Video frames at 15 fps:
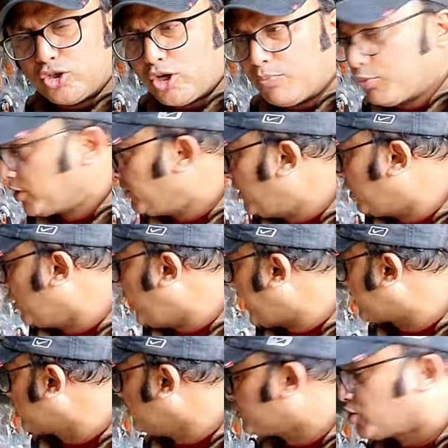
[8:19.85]
সব প্রতিমাগুলো
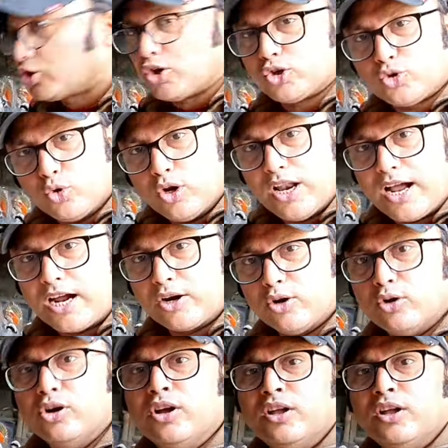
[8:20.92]
একদম ছোট চুল লাগানো